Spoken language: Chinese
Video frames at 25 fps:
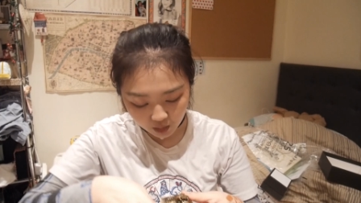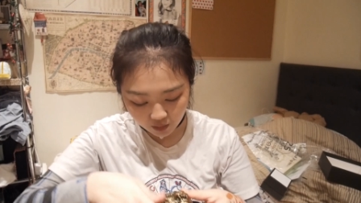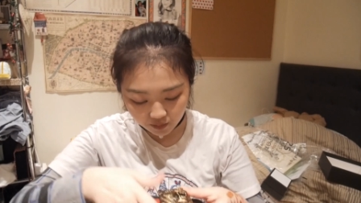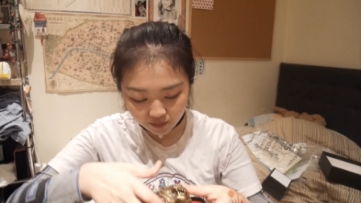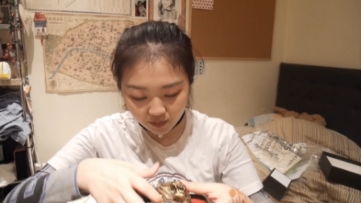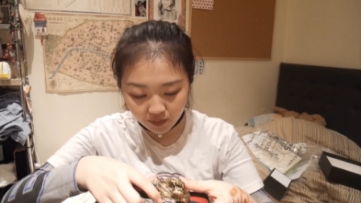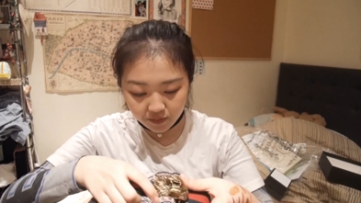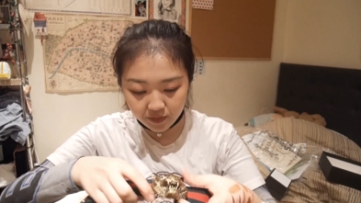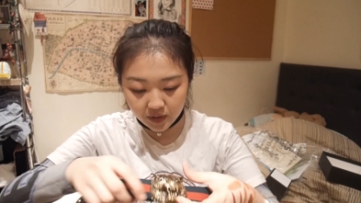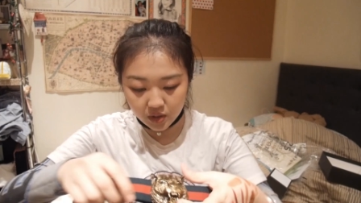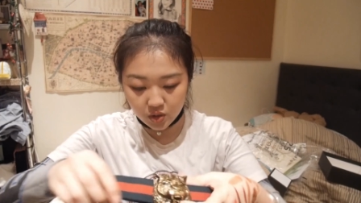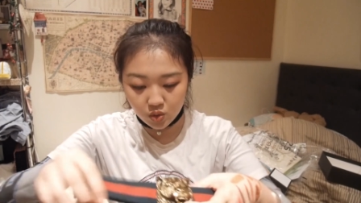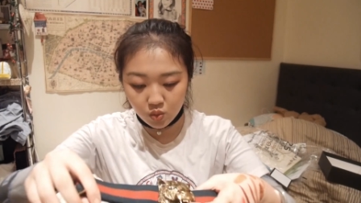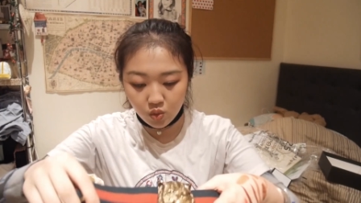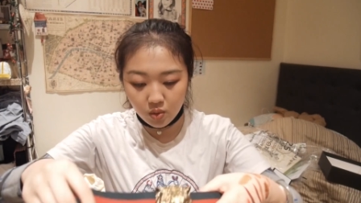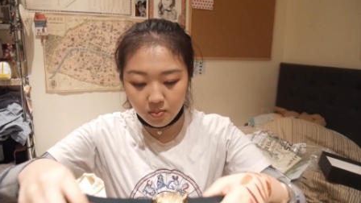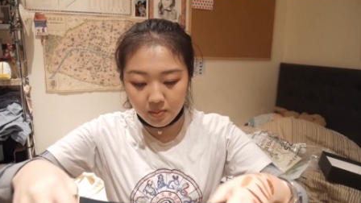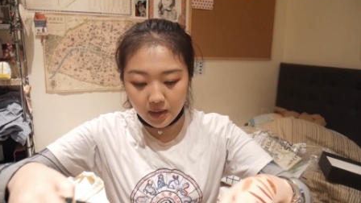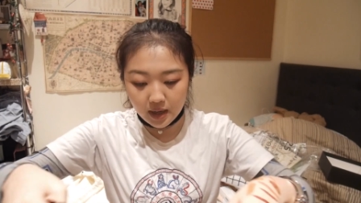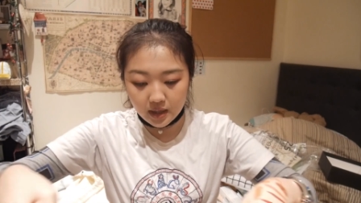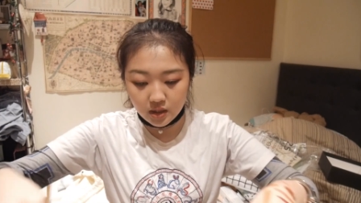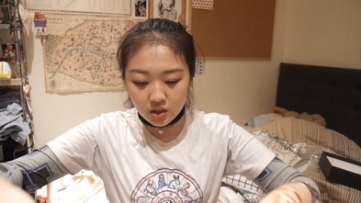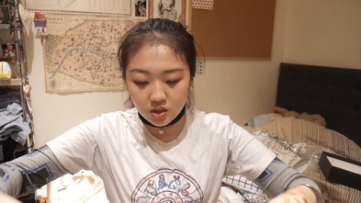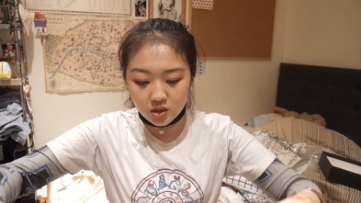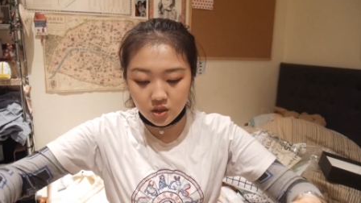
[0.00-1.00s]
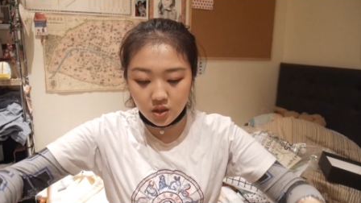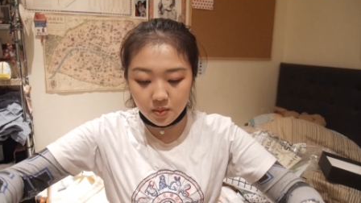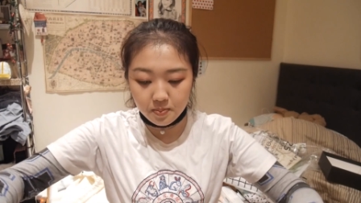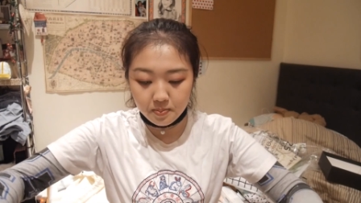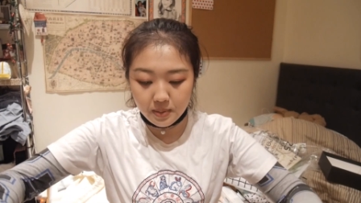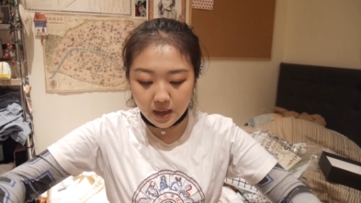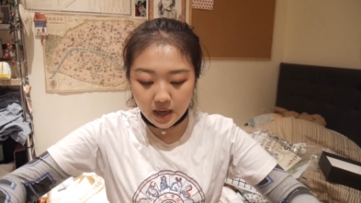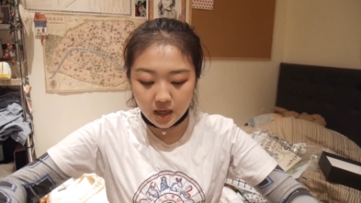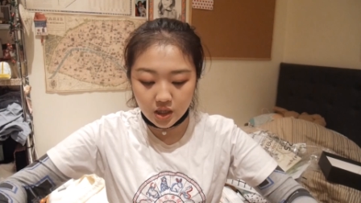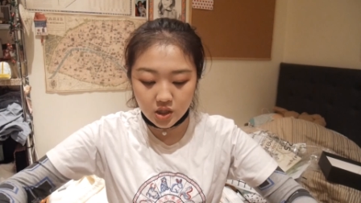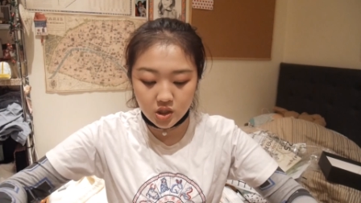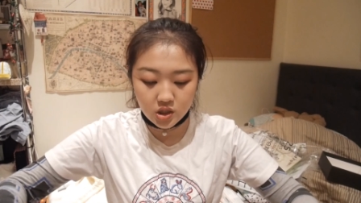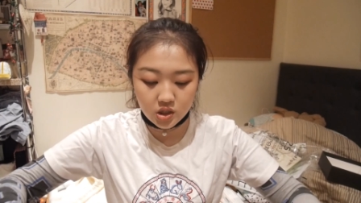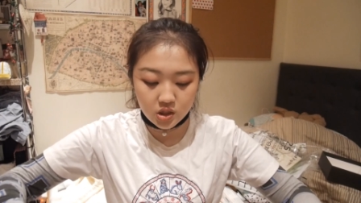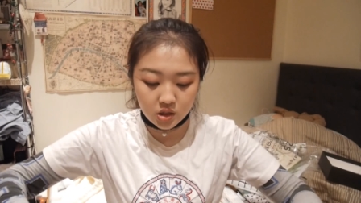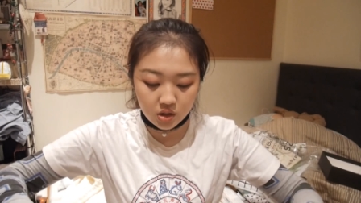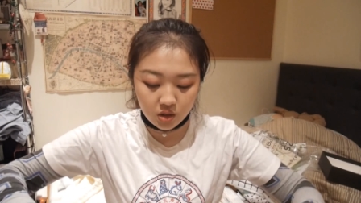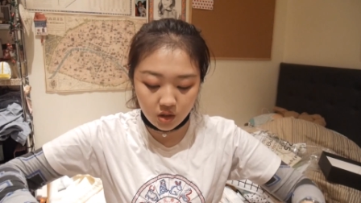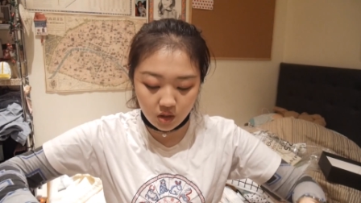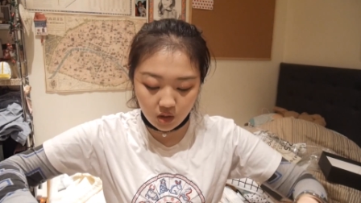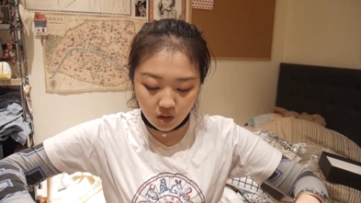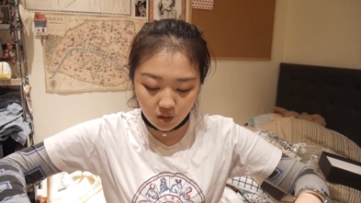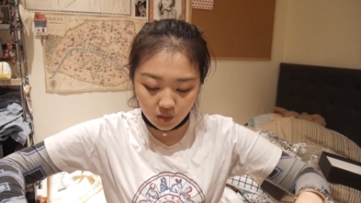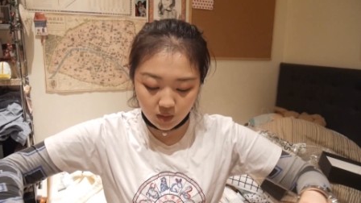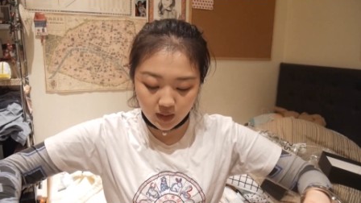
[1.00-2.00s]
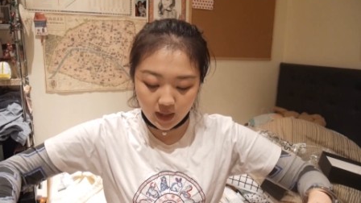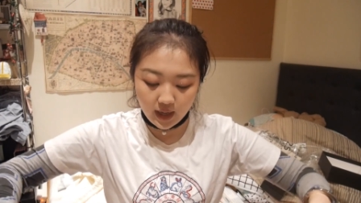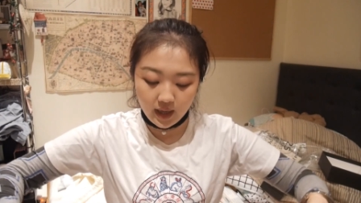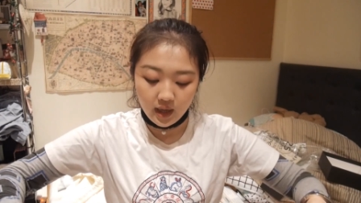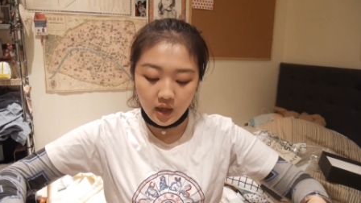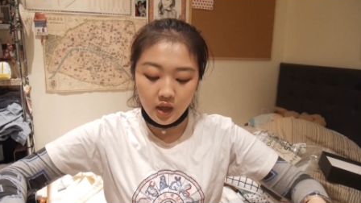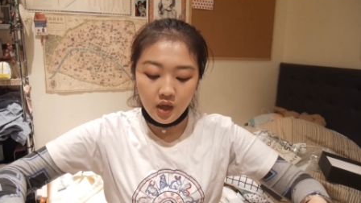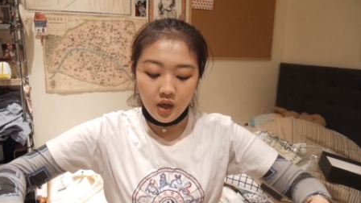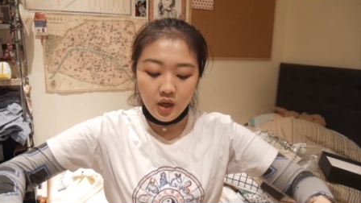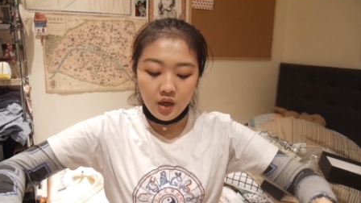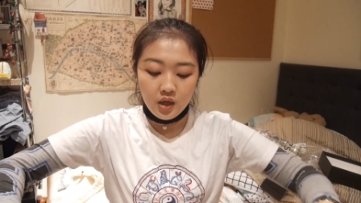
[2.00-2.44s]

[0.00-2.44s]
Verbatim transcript: 怎么分，反正我买的是个八十的腰带，